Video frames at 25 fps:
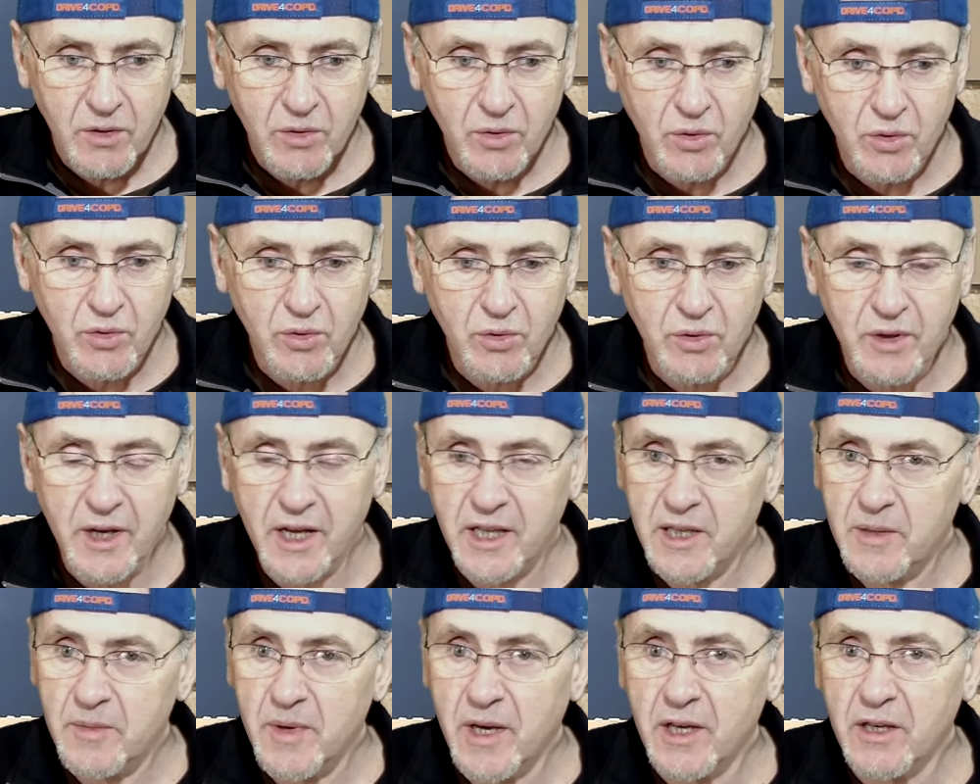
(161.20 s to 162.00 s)
Donc
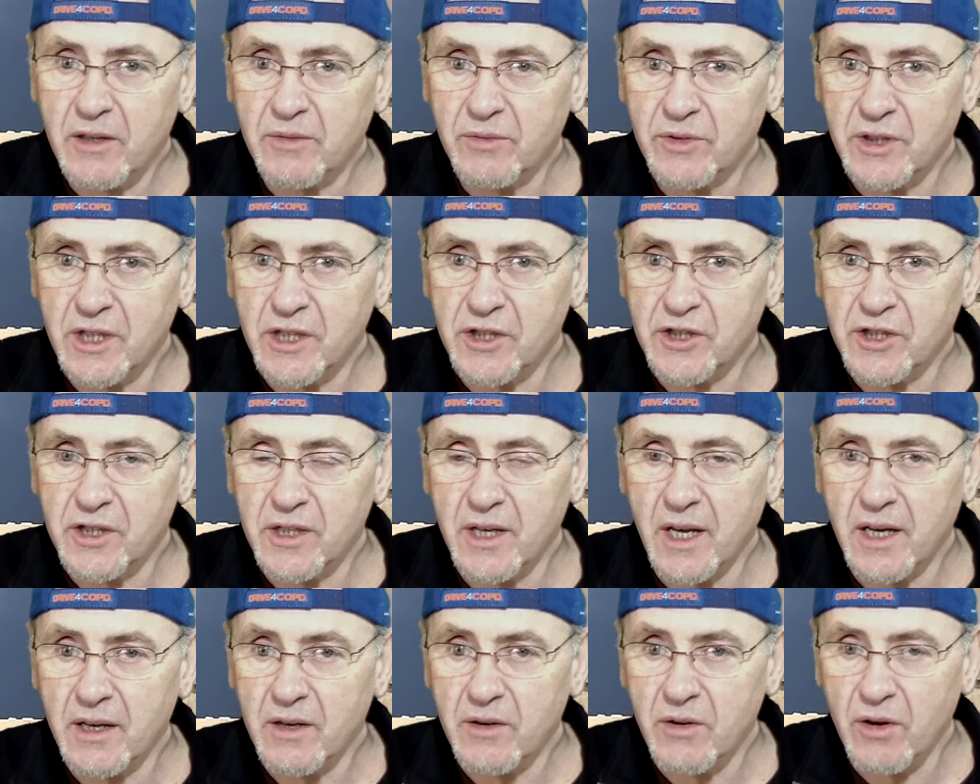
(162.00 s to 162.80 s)
regardez bien quand vous achetez
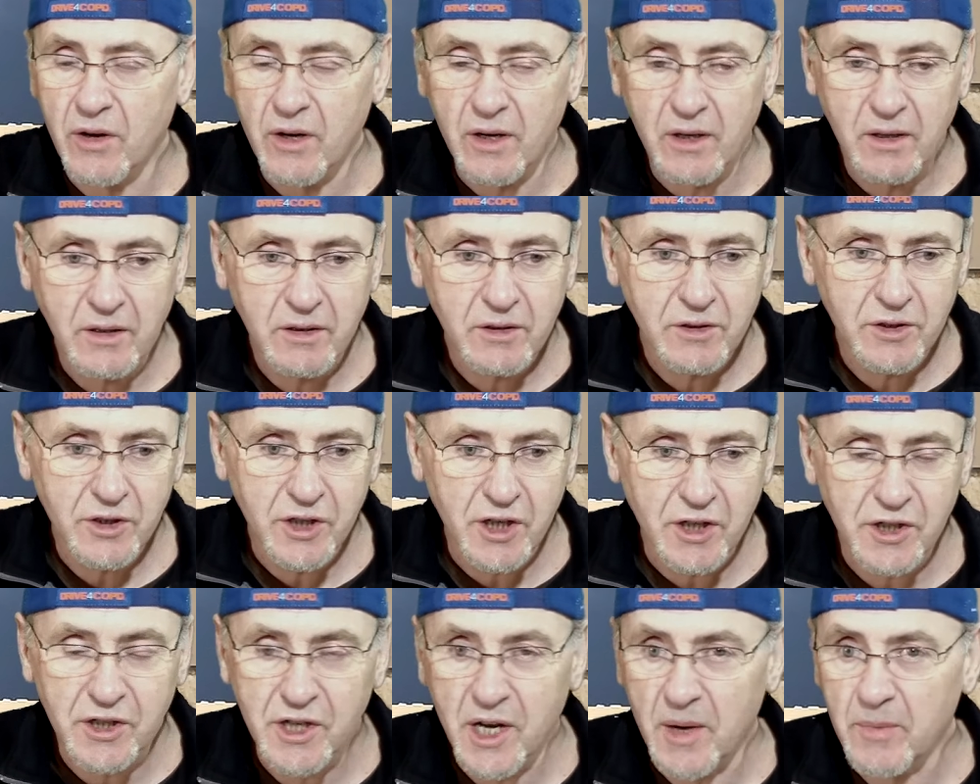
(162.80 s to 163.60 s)
de la colle,
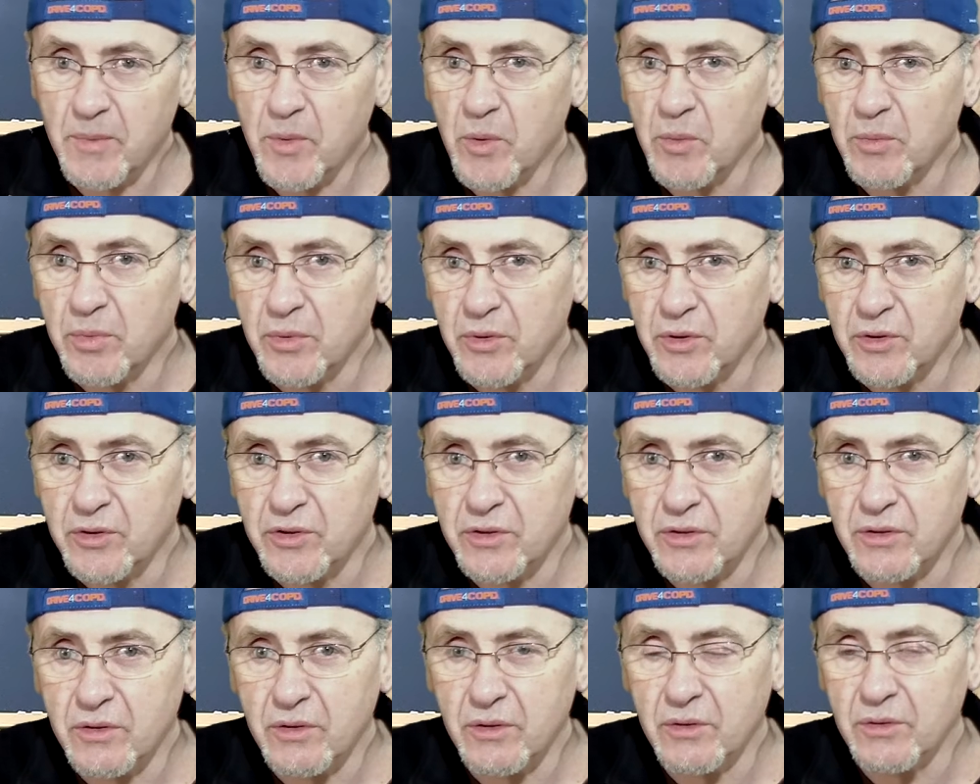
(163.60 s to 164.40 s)
cherchez un peu
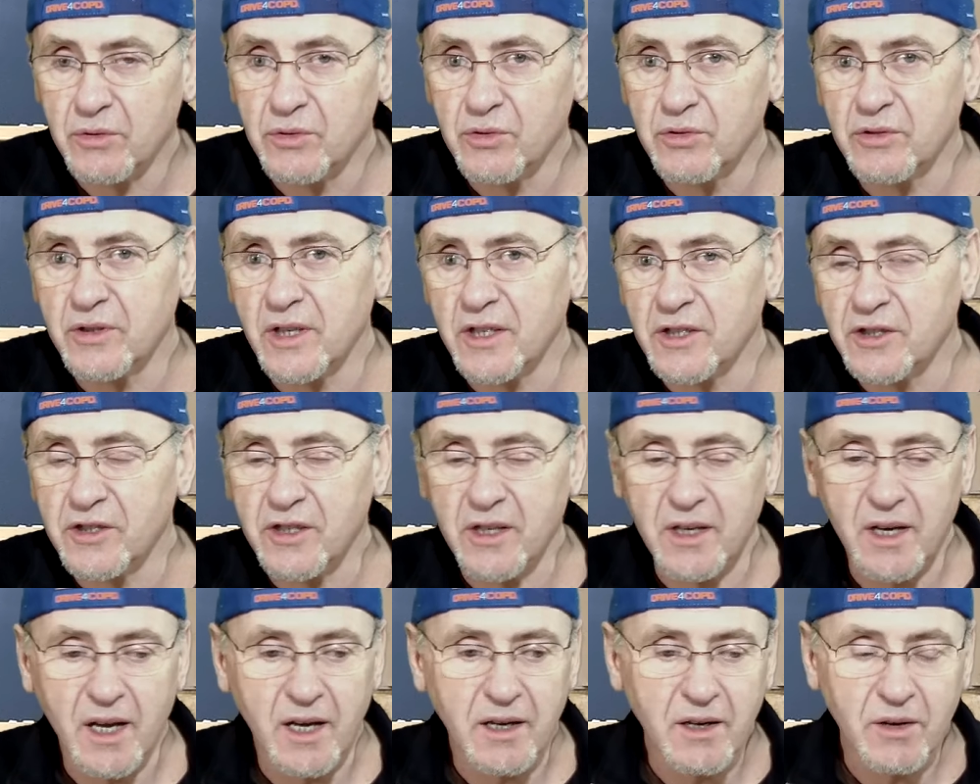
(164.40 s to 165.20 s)
plus que juste
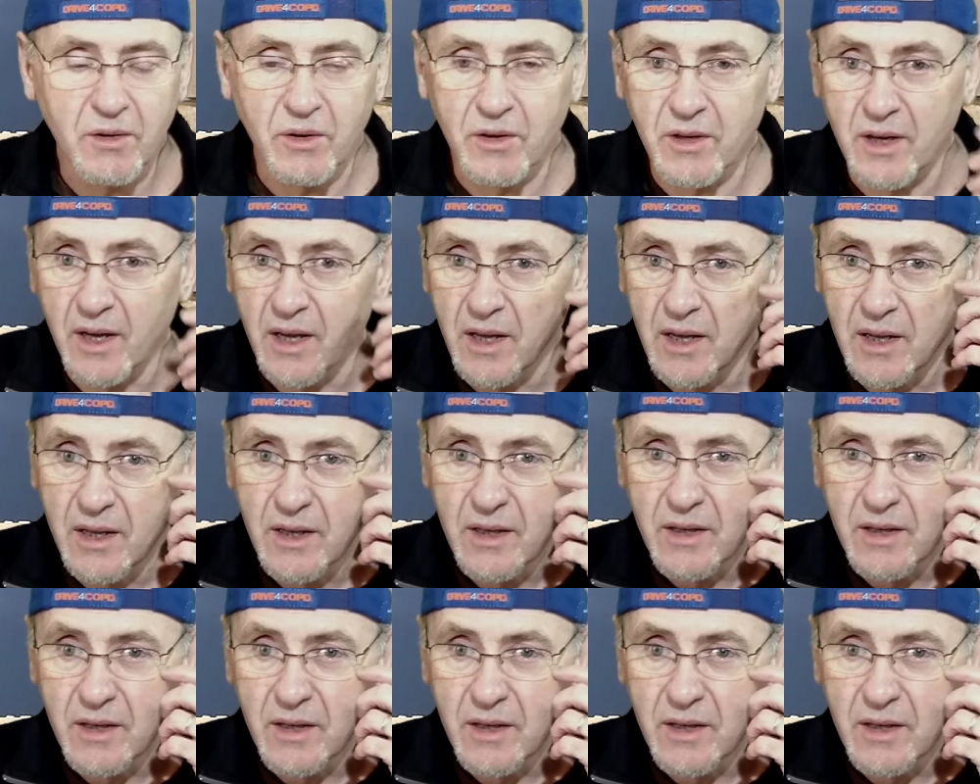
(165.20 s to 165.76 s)
acheter de la colle